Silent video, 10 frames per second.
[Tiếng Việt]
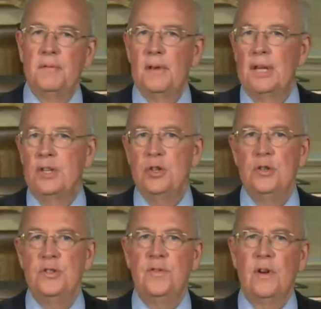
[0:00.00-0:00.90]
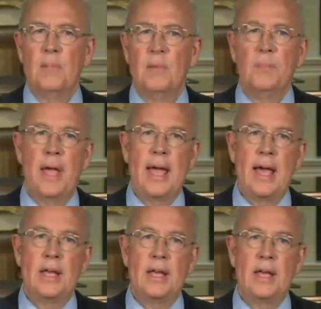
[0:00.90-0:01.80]
bước chân tập tịnh vào
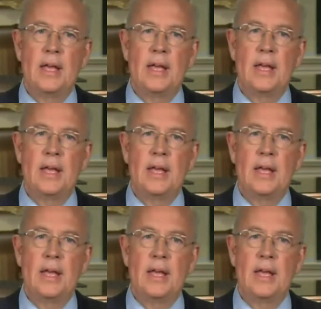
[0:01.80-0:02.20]
White House để tập